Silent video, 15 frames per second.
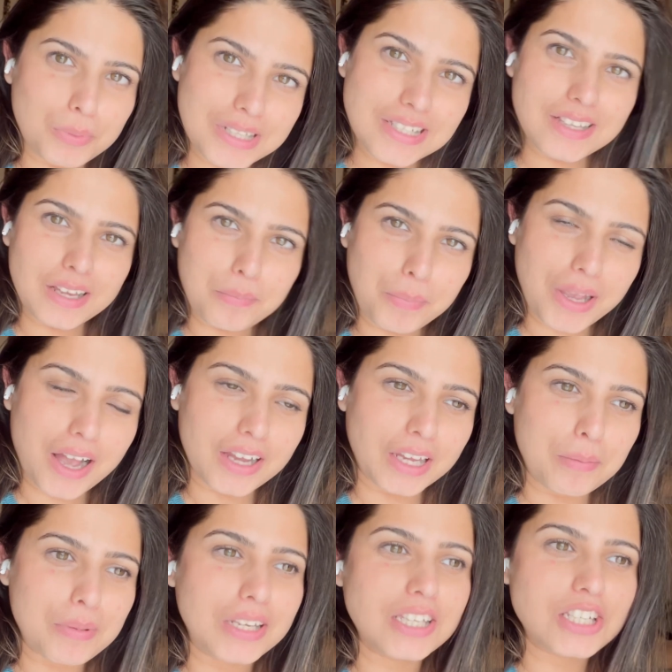बस घर पे
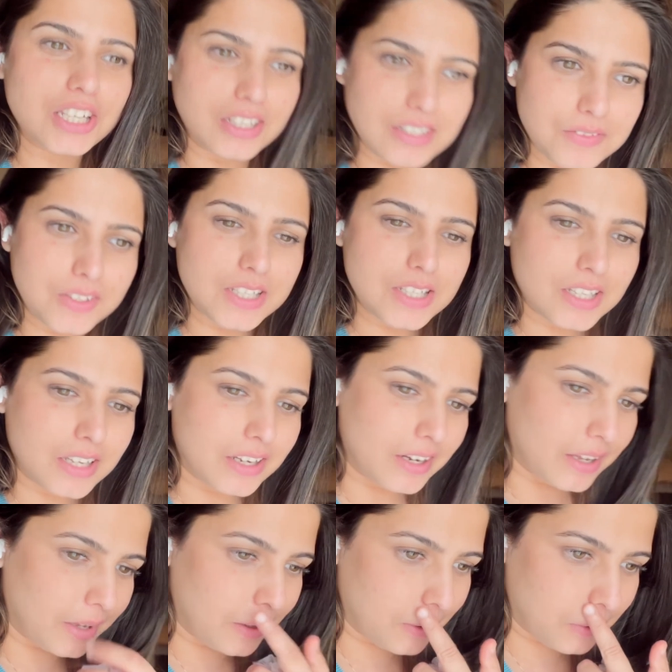आके मैंने चेंज वेंज करा
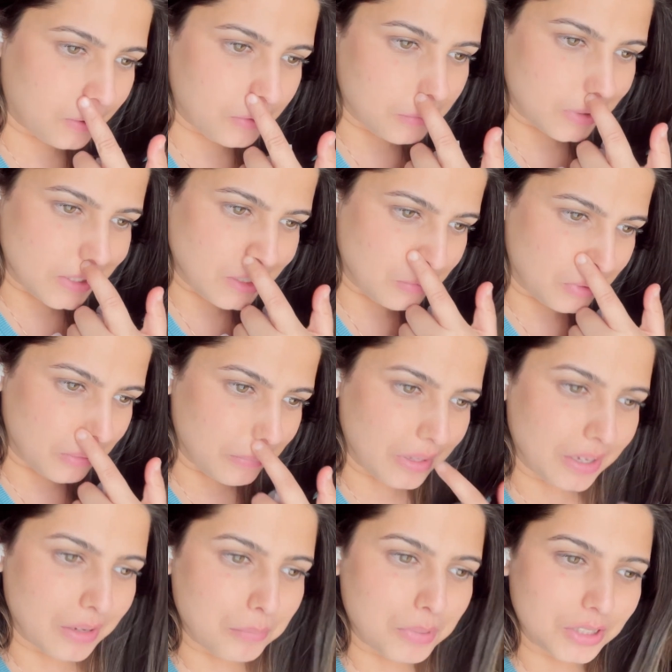है और बस अभी
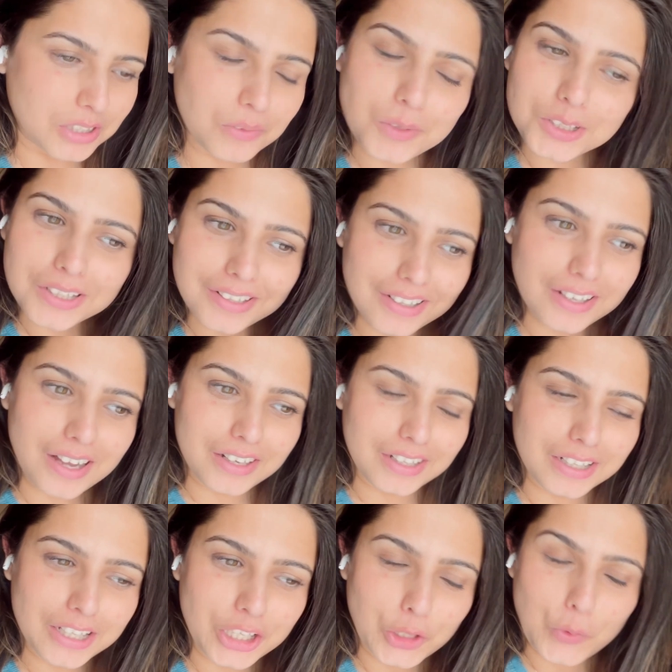मैं बर्तन वर्तन लगाने
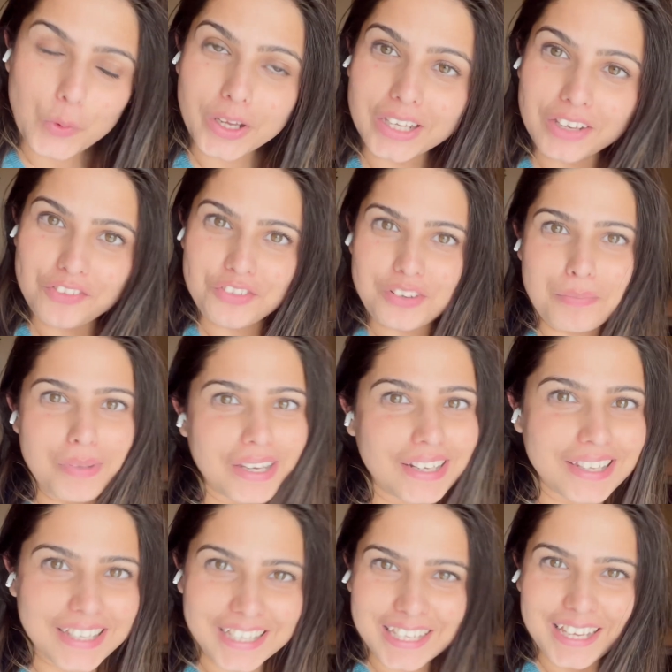लगी हूँ गिफ्ट मैं
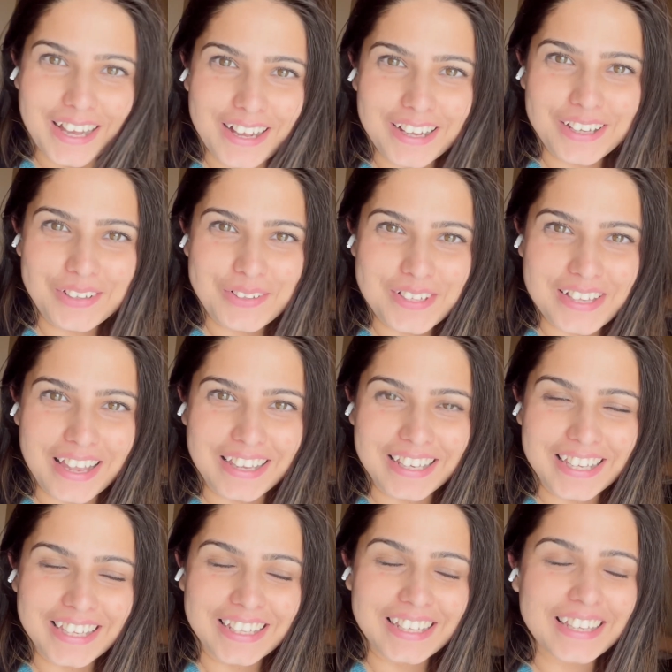लेके आ गई हूँ साइल
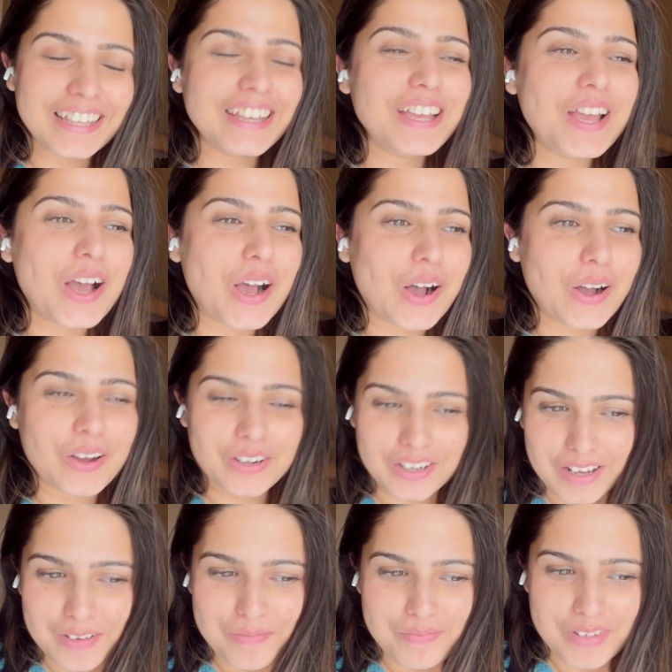के लिए और
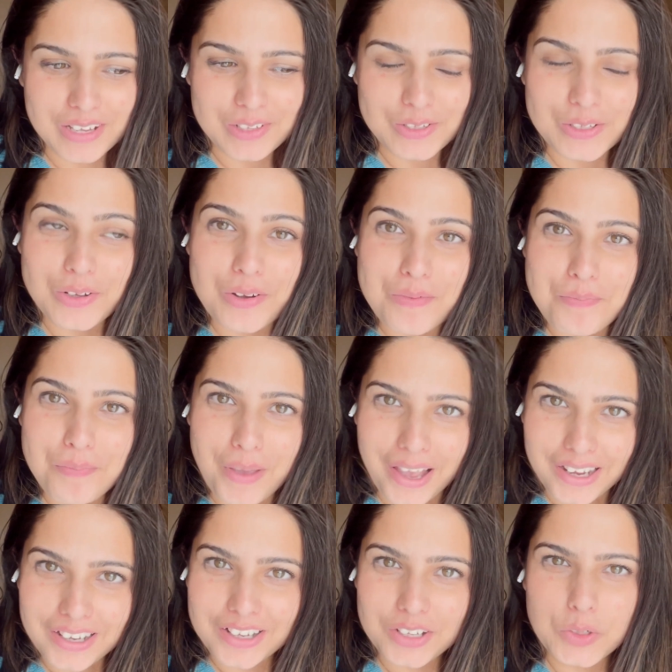अब मैं उसको
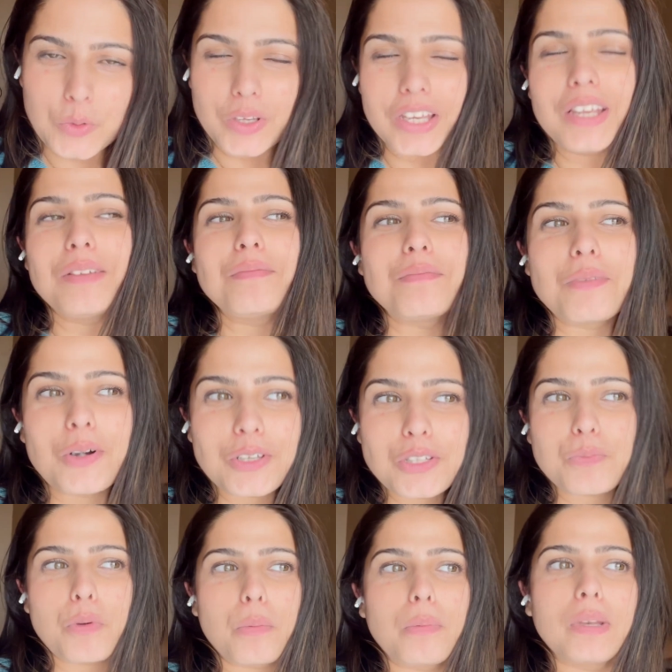पैक करूँगी
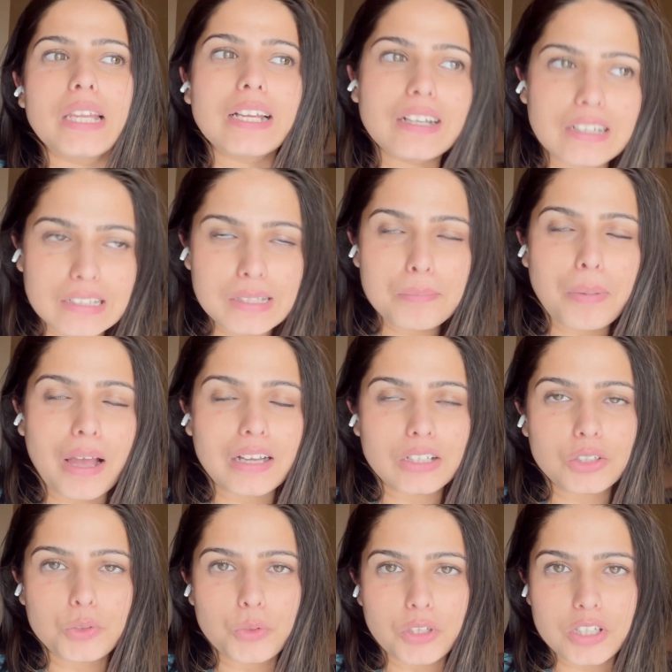मोस्ट प्रोबेबली कल ही पैक
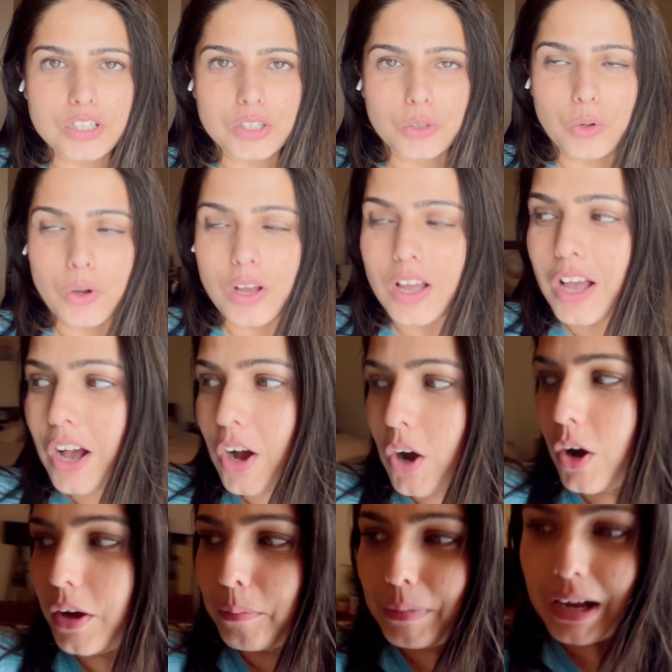करूँगी इसको
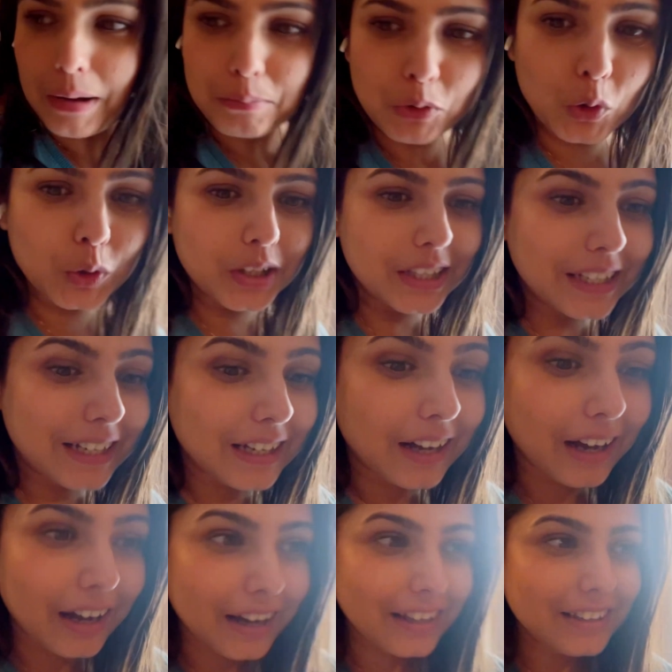और मैं आपको
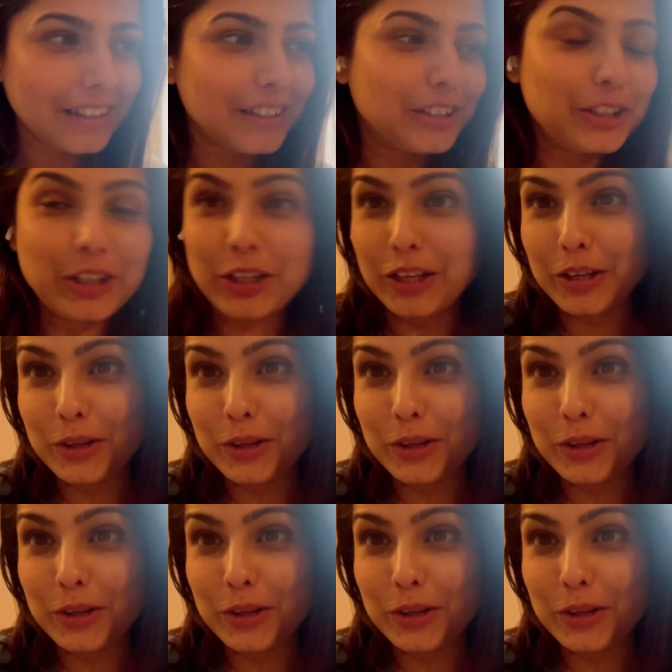दिखा देती